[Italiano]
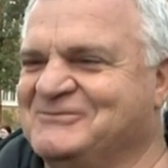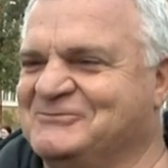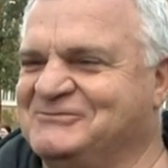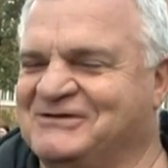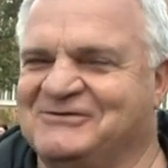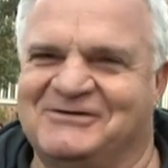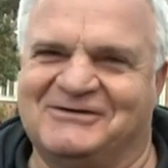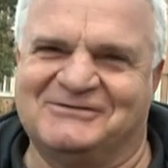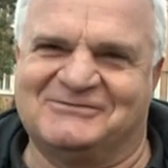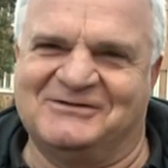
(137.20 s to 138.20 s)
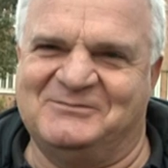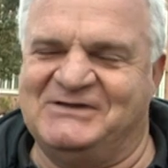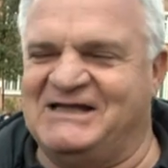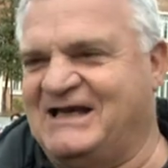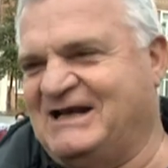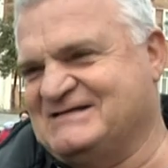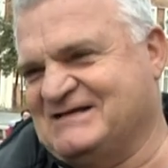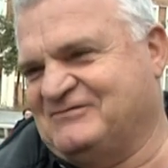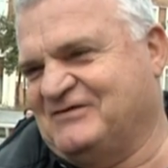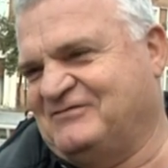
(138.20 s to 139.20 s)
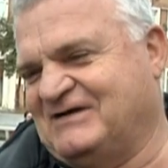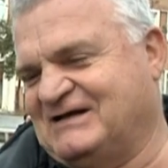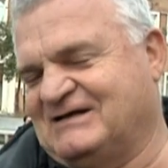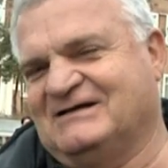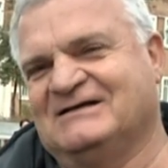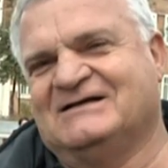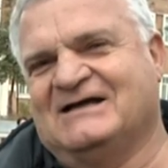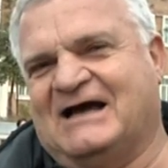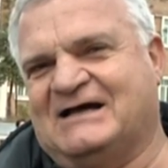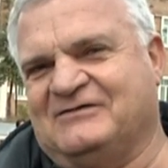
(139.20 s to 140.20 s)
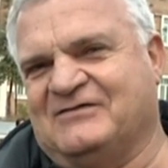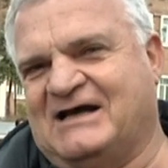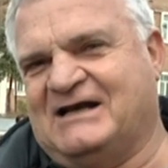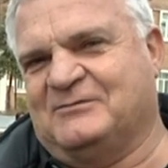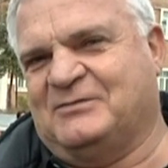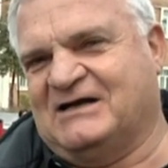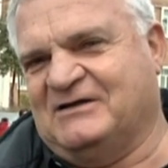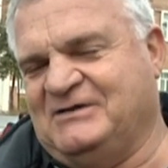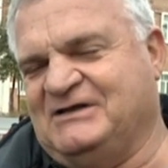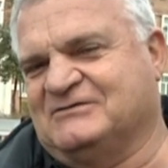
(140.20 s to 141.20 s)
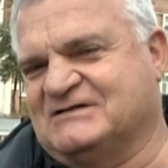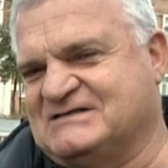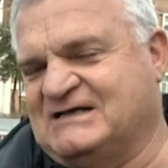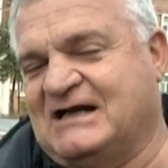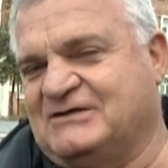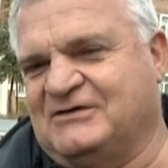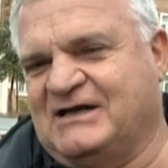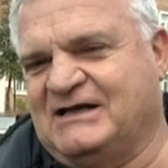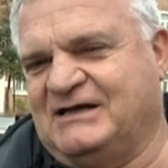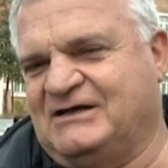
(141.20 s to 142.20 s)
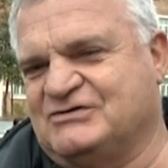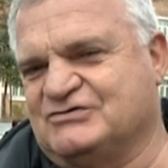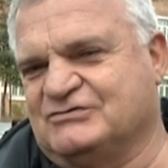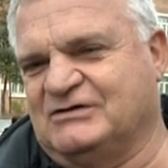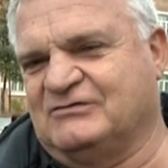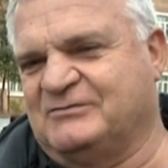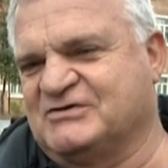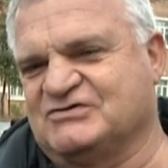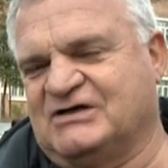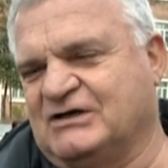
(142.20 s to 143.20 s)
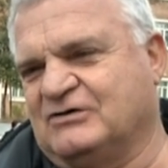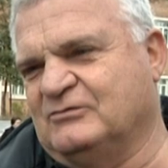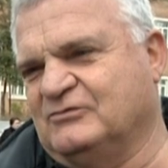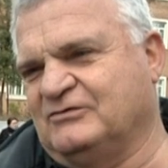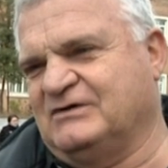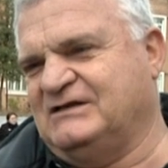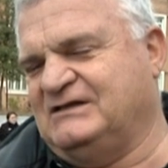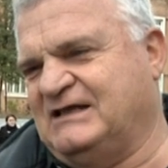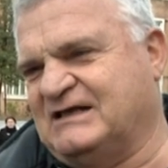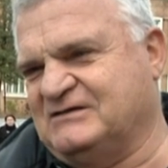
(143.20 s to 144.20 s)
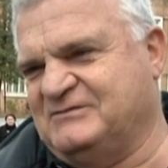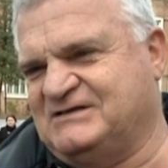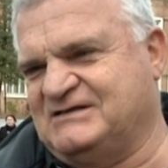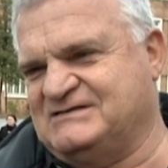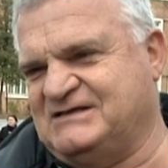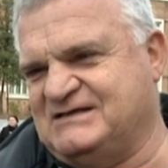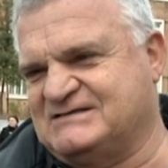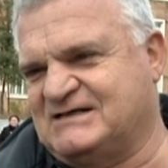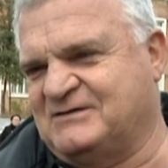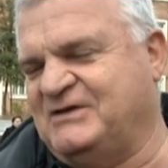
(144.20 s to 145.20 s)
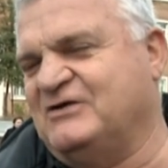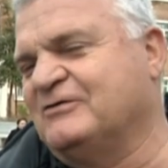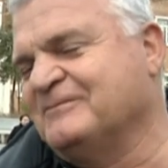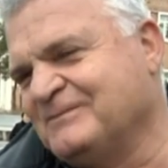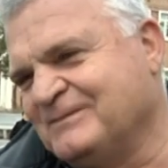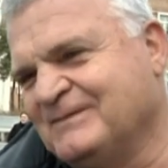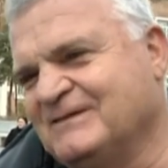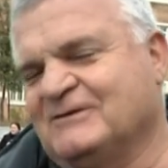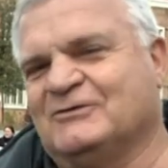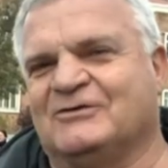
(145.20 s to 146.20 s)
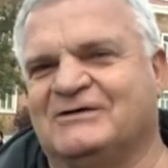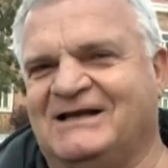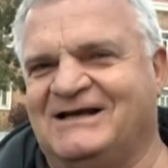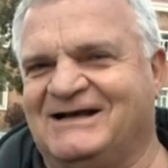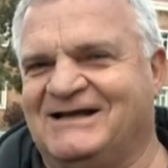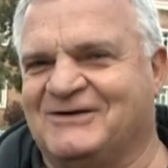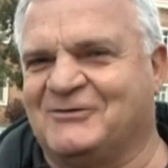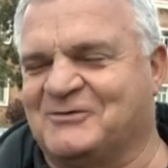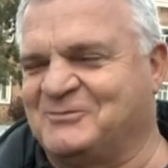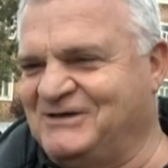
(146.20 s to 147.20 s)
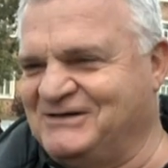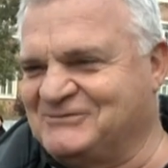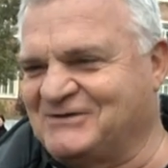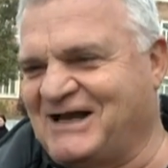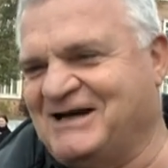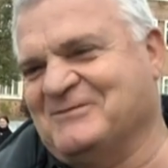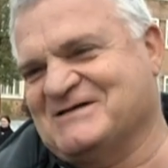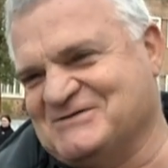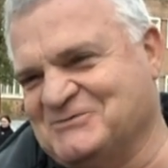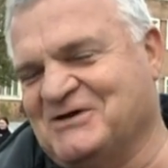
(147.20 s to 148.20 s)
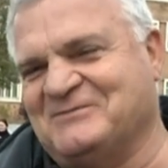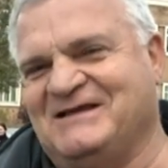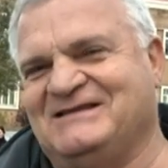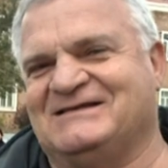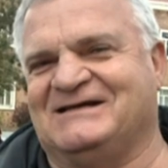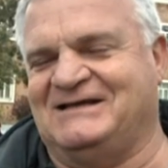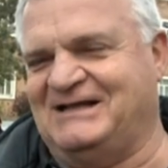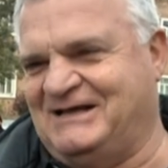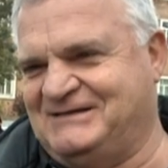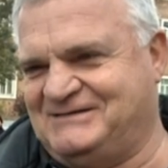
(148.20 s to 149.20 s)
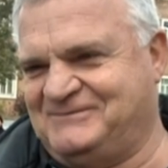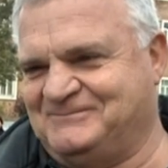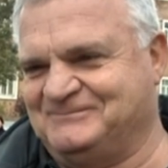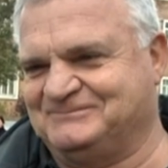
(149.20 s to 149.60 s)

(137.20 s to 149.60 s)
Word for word: un teorico elettore del PDL serve a far arrivare al Parlamento, al Senato e anche in Regione una persona che comunque è dichiaratamente di sinistra, almeno non nel corpo elettorale ma sicuramente negli eletti.